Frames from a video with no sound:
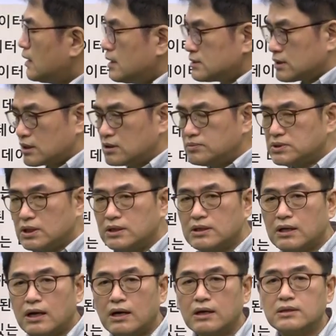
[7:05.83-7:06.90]
자, 그럼
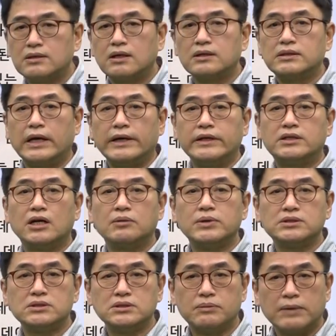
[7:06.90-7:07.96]
저희가 이러한
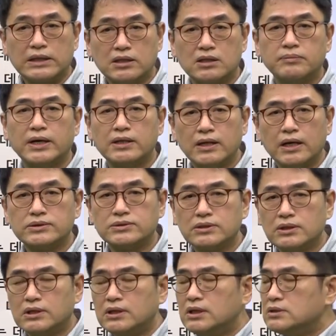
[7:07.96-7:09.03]
데이터베이스를 이제 만들어 봐야
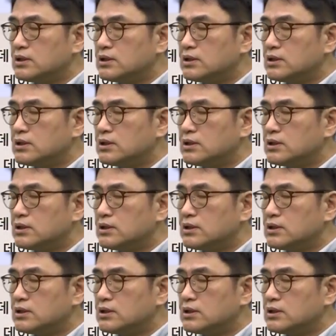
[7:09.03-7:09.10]
되겠죠?